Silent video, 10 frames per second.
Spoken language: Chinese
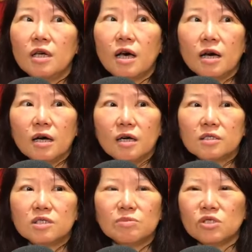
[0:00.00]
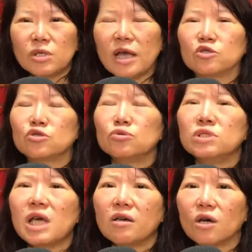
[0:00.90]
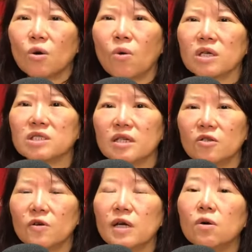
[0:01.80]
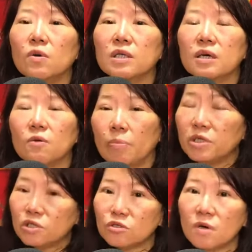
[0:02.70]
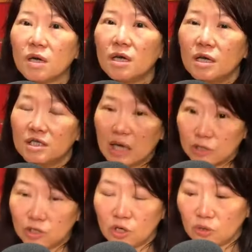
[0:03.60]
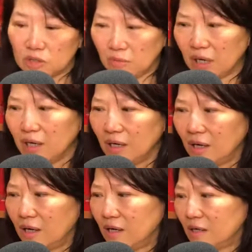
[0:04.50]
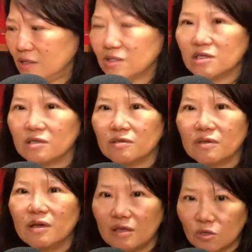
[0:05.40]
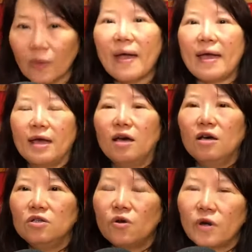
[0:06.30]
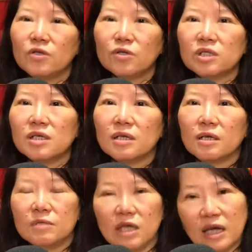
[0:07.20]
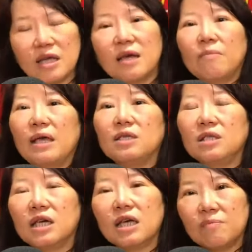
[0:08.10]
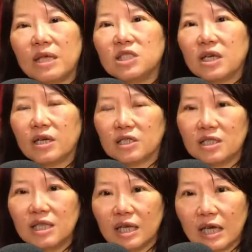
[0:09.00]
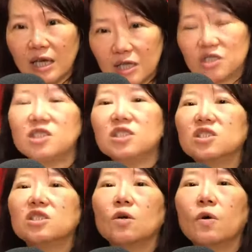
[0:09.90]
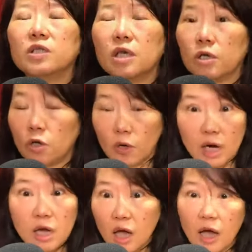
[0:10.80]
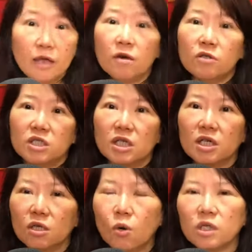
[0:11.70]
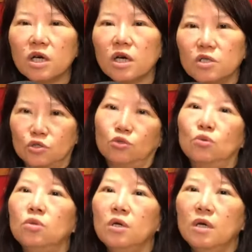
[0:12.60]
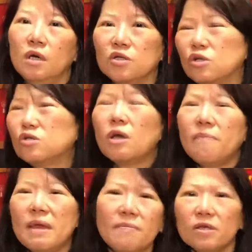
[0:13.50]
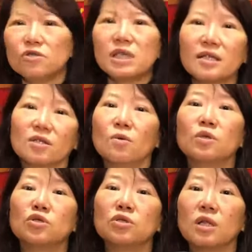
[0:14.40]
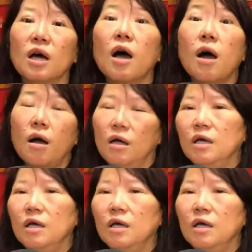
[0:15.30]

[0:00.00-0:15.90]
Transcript: 呃，是不是就很粗糙的活着？有人活着，我不是说讲求什么呃，不是有钱没钱呐，对，是这个意思。有人就是你可以很没，你可以没钱，可是你可以很细致的活着；有人很有钱，可是活得很粗，随随便便就这样子过去了啊。